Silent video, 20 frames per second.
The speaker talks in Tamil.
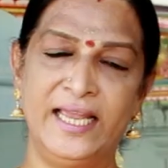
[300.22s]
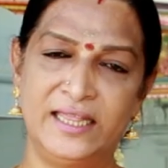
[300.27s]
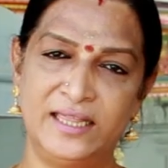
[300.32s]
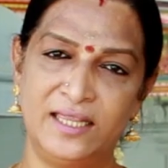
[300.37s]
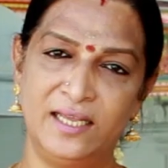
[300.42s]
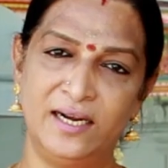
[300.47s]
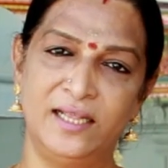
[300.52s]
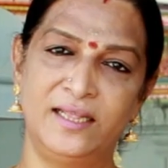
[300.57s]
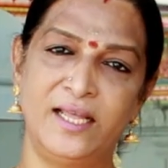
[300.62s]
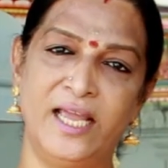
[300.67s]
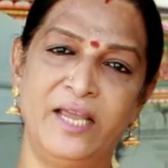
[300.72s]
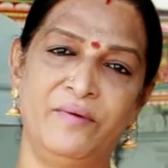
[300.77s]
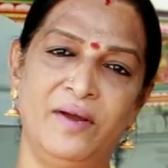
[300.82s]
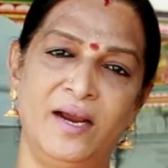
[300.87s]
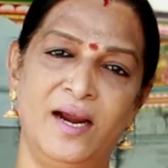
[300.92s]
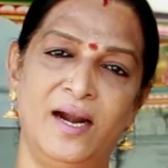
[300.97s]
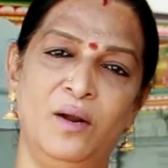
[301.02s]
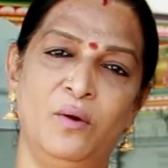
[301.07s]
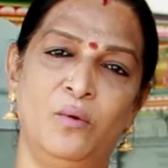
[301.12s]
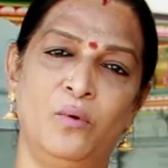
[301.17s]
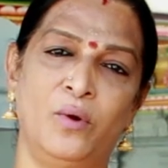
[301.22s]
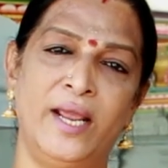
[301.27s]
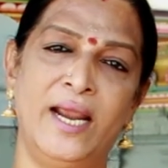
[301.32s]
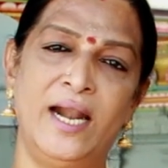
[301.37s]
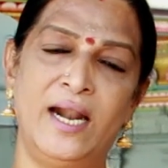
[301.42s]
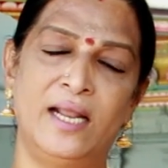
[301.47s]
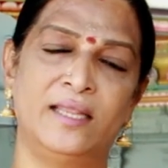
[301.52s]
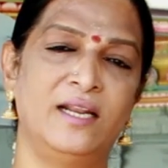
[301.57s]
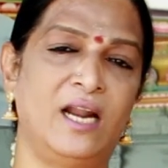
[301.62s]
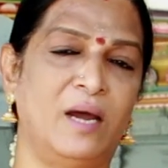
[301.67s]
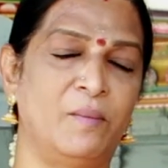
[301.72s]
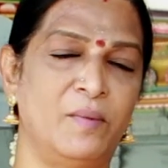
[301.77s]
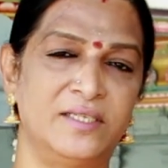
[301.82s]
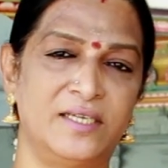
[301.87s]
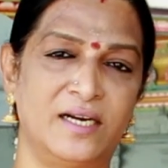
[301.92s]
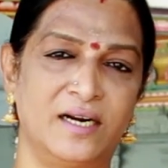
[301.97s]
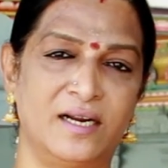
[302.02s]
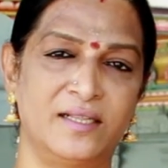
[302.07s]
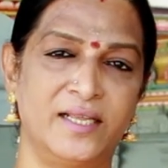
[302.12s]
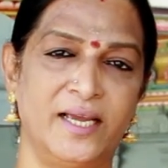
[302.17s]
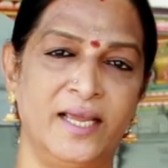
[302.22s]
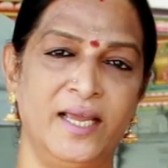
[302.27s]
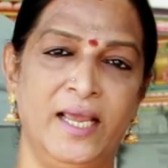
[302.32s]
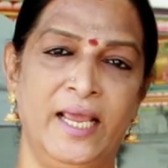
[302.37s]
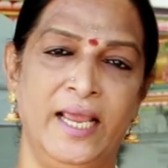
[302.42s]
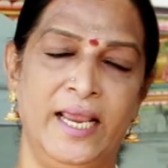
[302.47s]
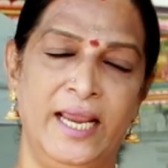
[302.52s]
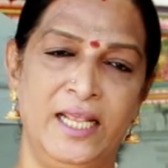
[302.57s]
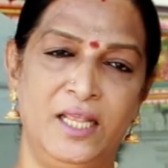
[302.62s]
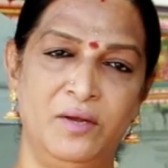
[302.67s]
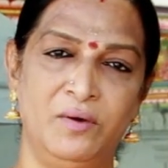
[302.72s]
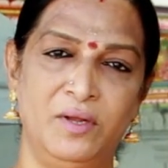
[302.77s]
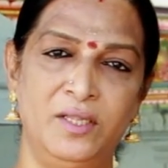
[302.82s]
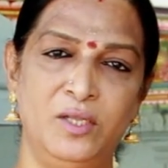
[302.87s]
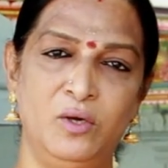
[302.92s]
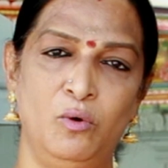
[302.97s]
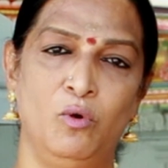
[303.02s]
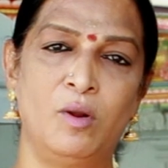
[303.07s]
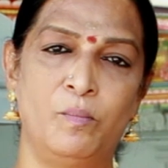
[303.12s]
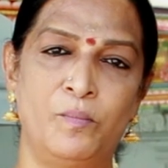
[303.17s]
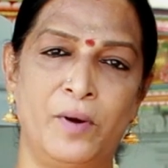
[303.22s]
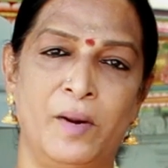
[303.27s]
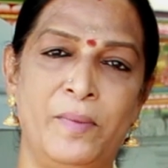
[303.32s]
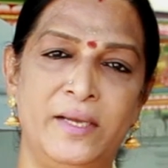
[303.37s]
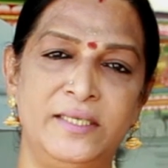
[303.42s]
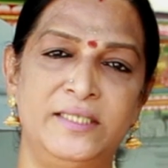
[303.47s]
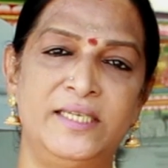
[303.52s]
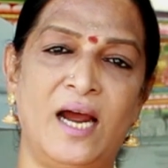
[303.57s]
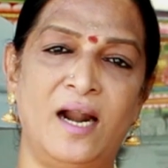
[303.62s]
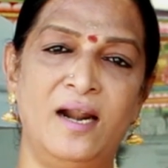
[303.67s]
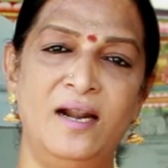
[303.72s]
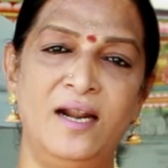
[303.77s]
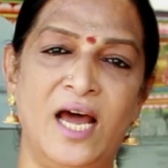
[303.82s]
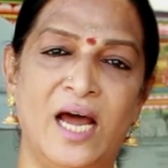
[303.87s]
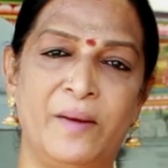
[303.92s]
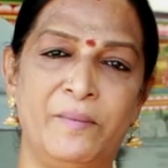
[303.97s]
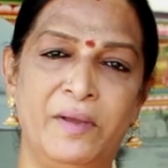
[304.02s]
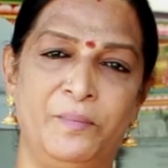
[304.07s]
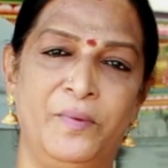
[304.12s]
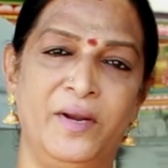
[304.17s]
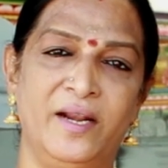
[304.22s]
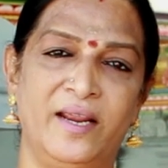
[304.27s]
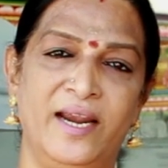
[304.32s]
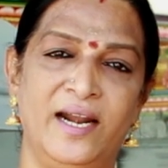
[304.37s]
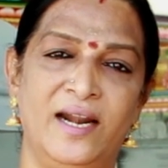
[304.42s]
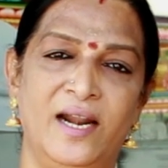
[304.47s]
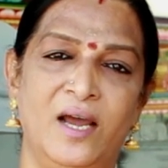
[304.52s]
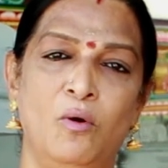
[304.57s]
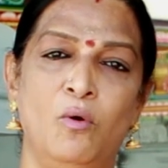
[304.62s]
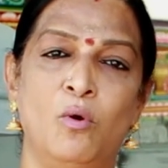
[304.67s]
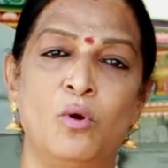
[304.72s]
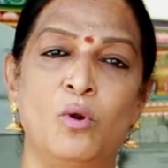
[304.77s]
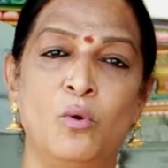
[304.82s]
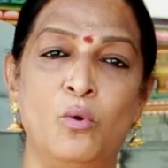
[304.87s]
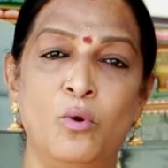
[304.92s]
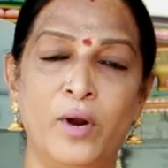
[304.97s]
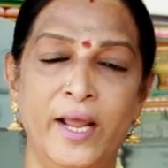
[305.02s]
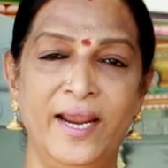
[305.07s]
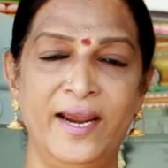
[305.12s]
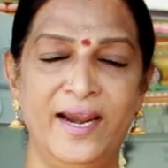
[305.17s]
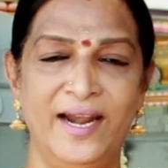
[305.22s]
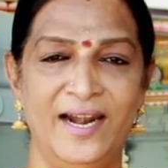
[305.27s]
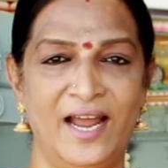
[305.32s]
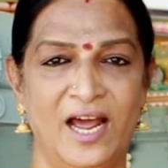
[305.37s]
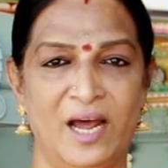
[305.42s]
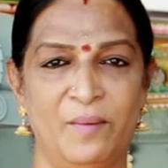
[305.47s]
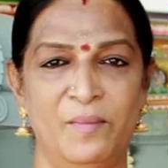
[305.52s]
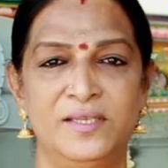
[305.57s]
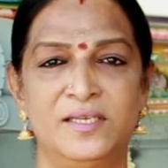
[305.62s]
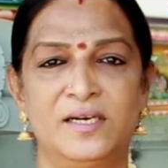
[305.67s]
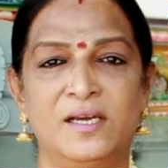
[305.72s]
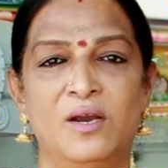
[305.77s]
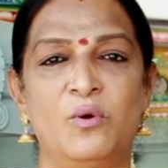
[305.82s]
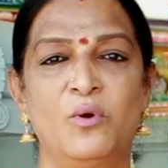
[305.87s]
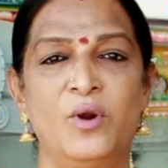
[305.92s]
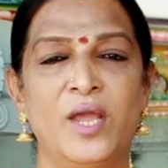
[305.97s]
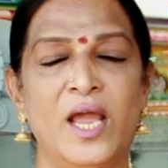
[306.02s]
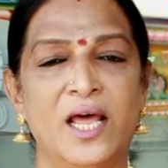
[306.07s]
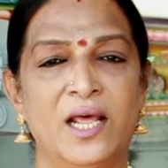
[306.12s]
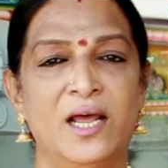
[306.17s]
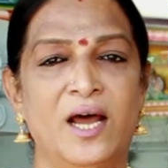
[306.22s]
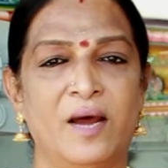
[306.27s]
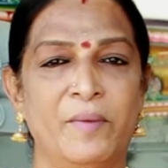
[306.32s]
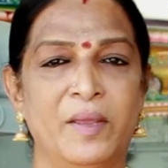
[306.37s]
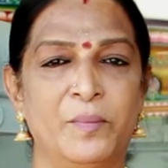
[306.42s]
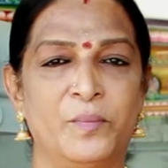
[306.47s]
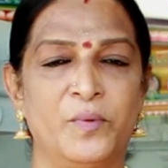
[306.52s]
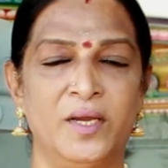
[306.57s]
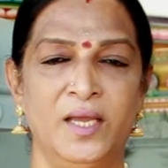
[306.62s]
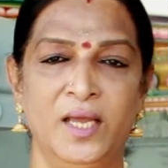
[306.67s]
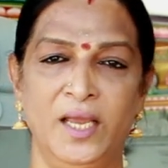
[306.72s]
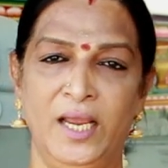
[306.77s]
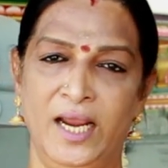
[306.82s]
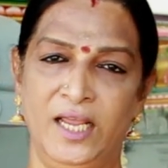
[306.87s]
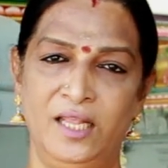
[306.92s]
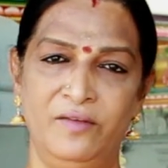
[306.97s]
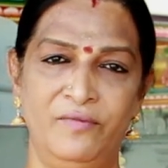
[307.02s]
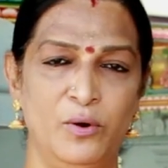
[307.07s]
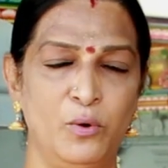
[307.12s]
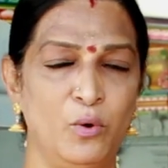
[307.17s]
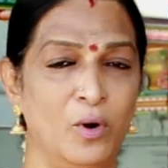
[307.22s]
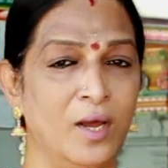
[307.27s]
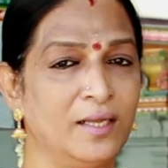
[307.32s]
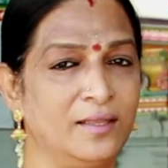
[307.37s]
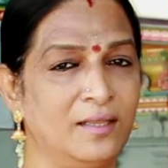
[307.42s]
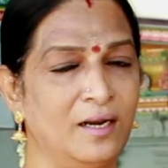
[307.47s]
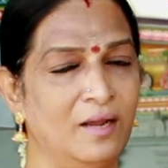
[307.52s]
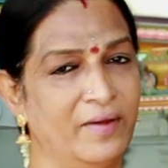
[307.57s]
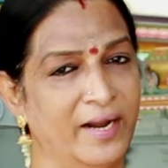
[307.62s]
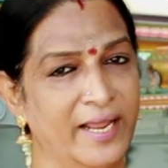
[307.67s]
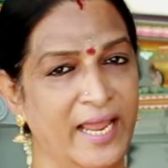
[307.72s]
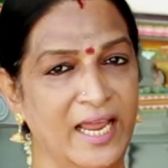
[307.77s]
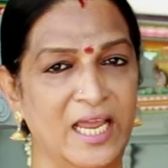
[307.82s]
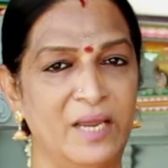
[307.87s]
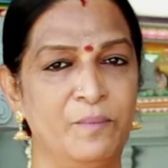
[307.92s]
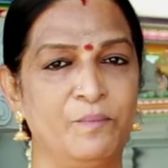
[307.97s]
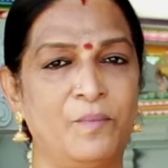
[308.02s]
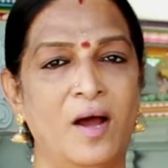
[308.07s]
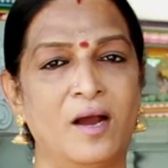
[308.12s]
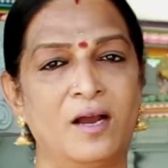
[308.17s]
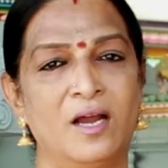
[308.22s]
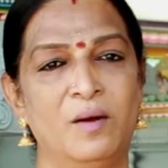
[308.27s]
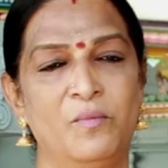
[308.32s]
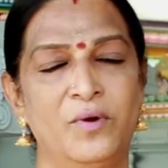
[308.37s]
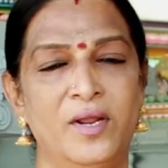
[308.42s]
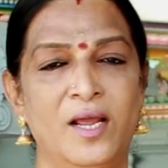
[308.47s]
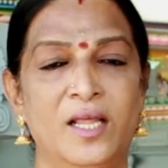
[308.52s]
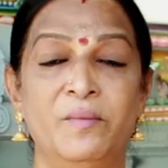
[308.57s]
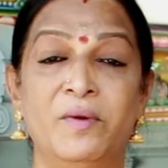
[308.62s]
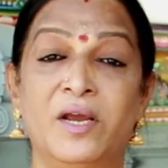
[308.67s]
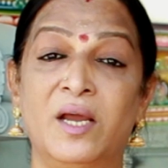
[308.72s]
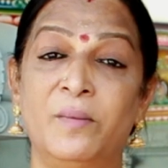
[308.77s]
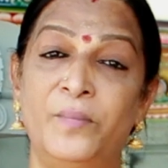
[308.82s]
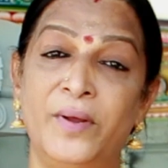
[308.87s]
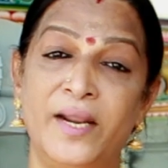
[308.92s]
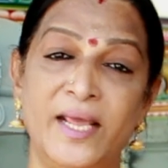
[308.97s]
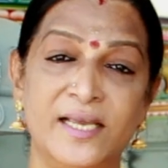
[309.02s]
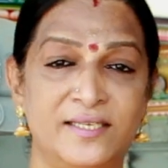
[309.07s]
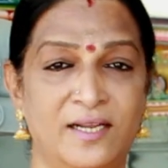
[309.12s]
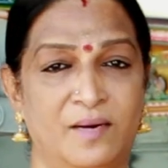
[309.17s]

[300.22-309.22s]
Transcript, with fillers: இத்தனை தெய்வங்கள் ஒரே இடத்துல அமைஞ்சிருக்குது இது வந்து ஒரு பிரபஞ்ச அண்ட அமைப்பின் கீழே ஒரு குடை கீழே அமைஞ்சிருக்கக்கூடிய அமைப்பு இது உலகத்தில் வேற எங்கேயும் பார்க்க முடியாத மிகப்பெரிய